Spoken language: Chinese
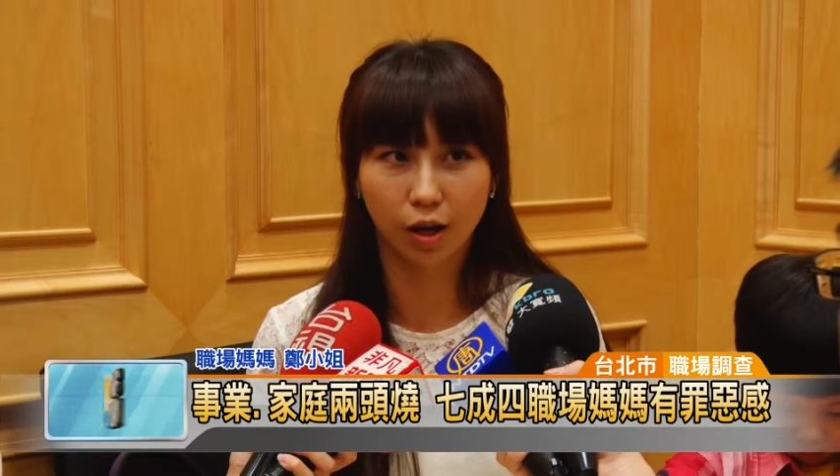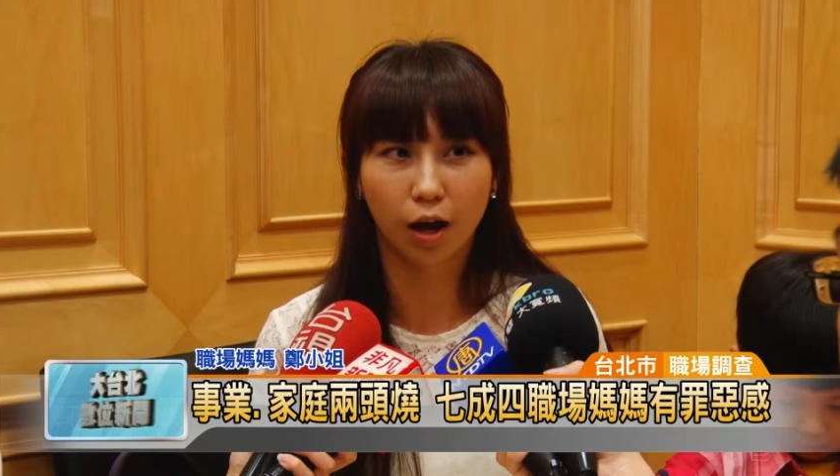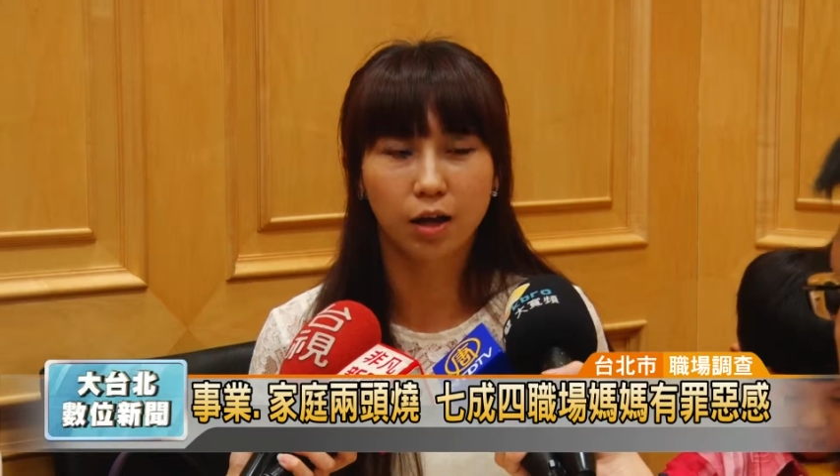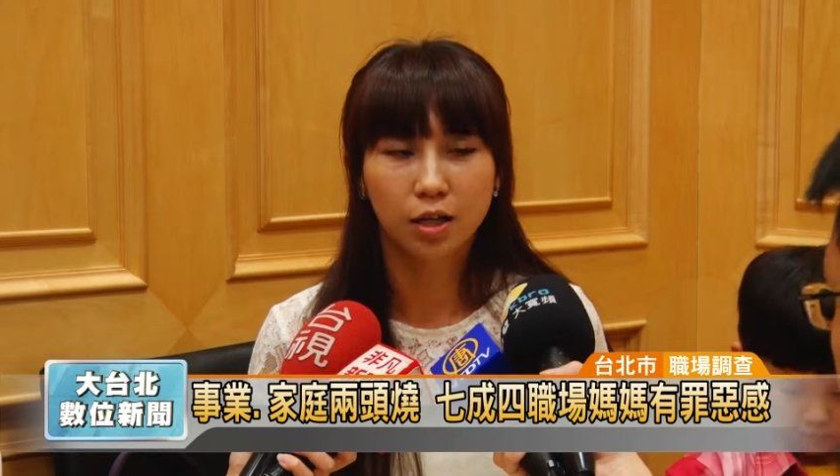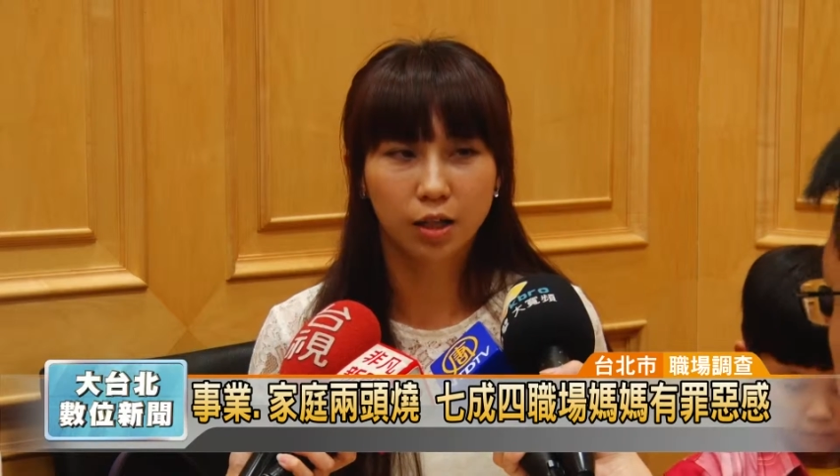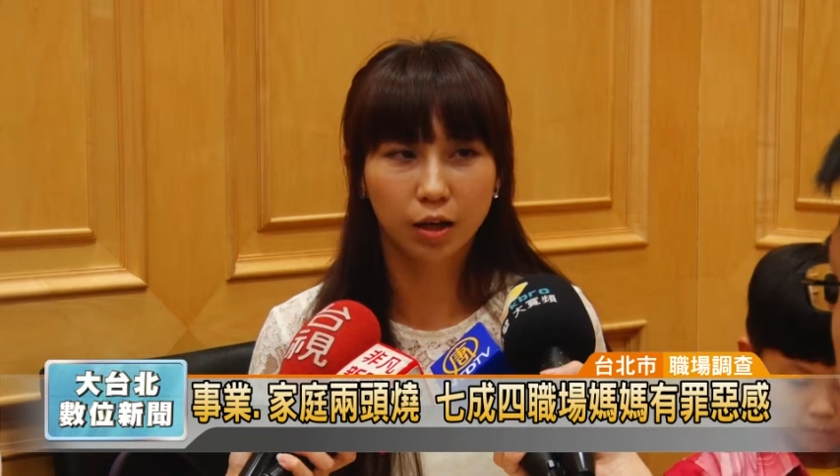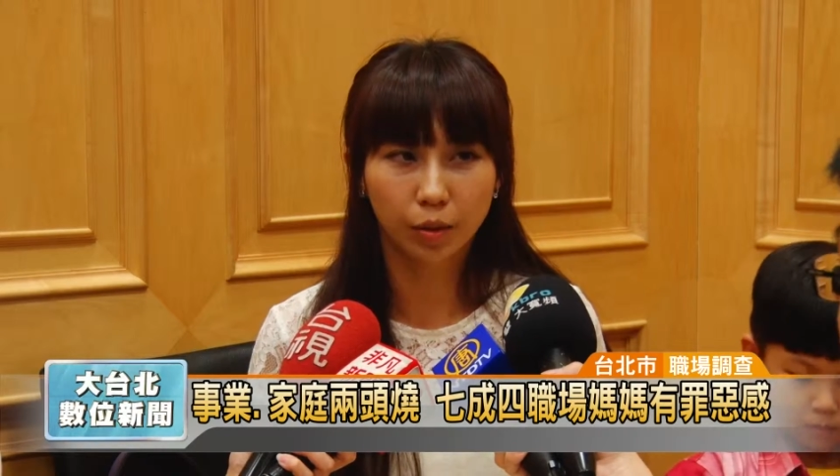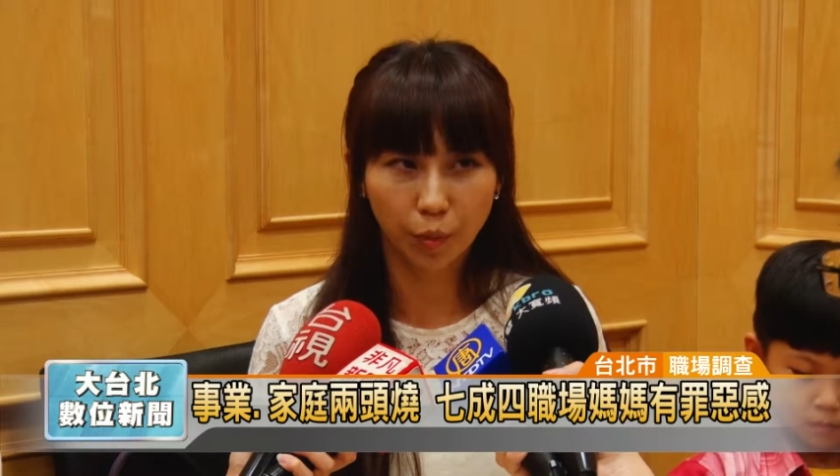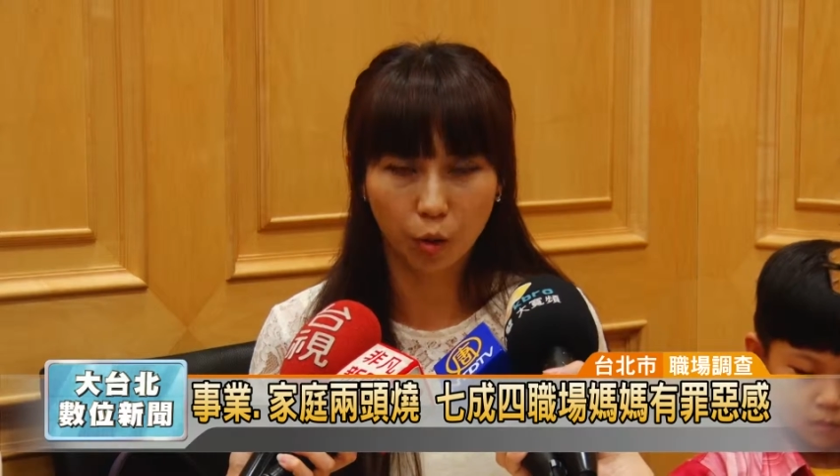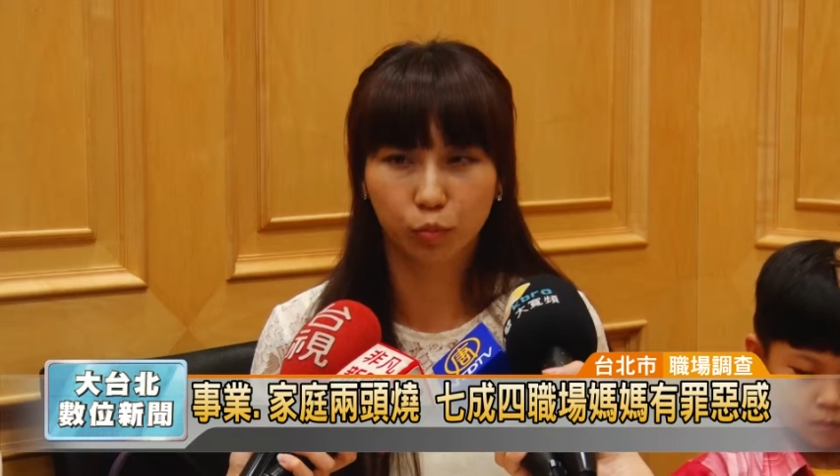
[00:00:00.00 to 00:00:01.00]
康，现在
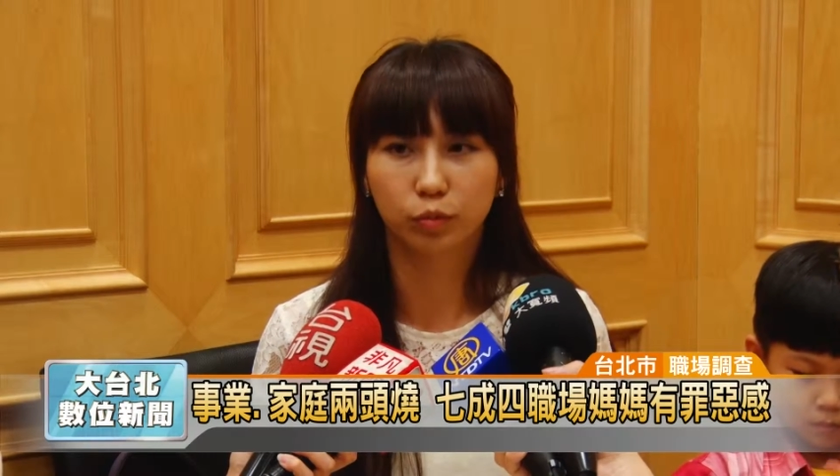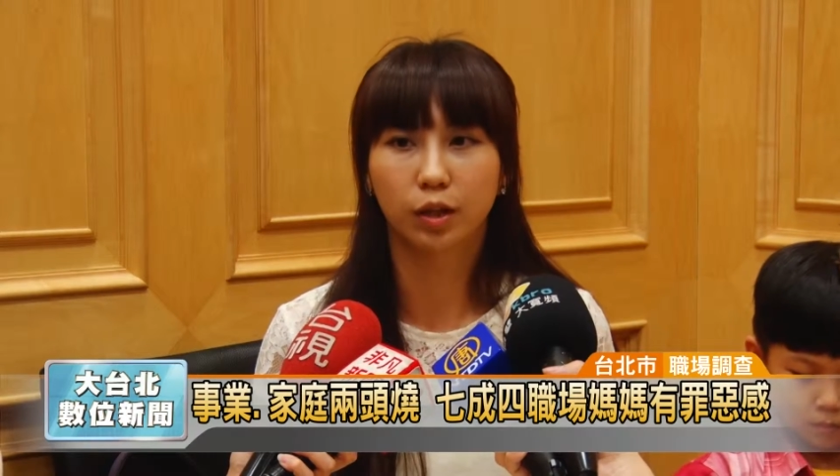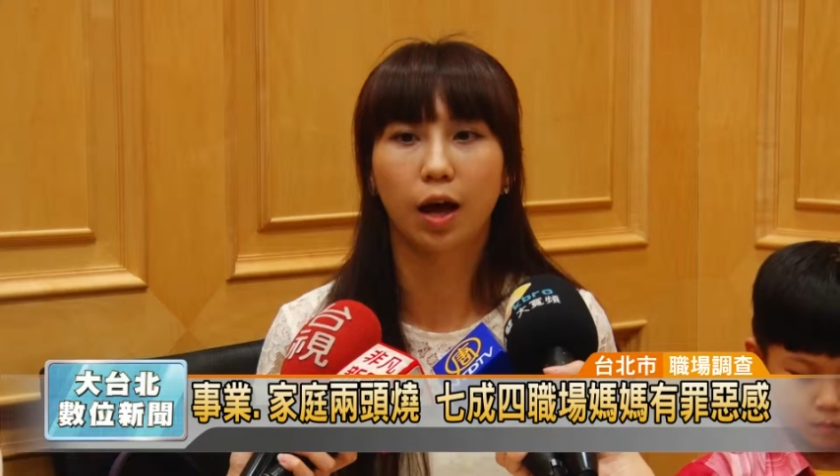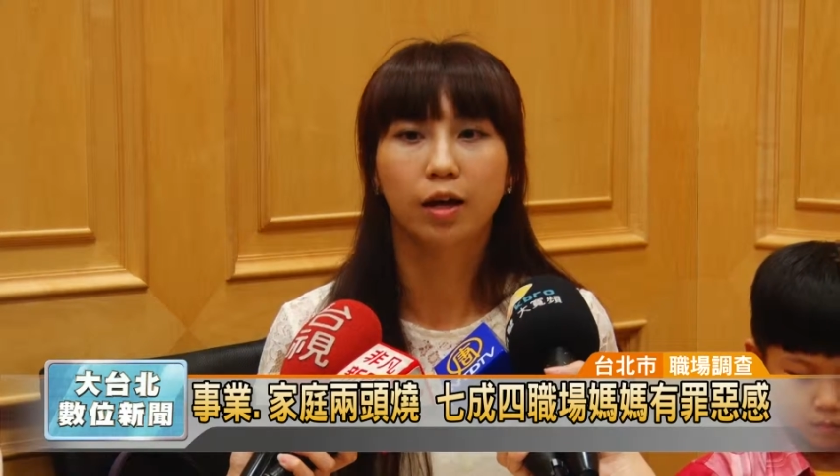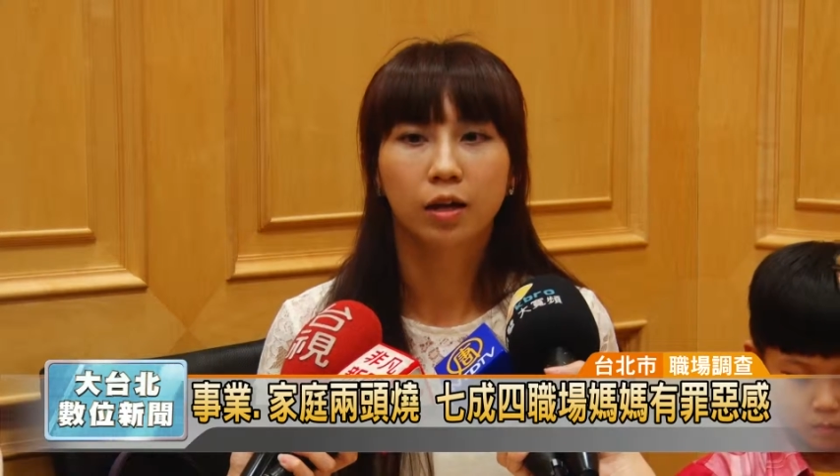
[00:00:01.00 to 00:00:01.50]
给保姆带。